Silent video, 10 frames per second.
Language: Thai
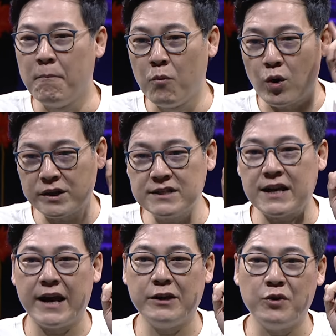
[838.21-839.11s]
หมวกที่
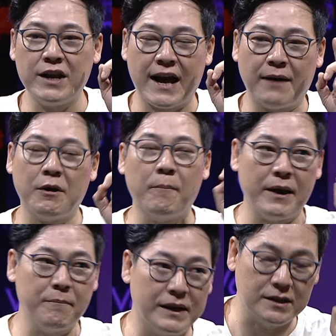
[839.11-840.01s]
ใส่อยู่ในน้ำทำไม
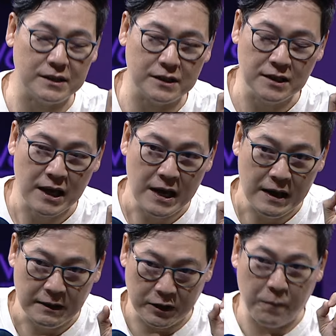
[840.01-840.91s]
มัถึง
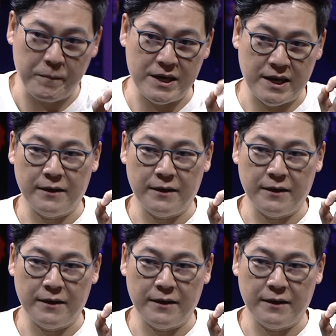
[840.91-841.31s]
ต้องมี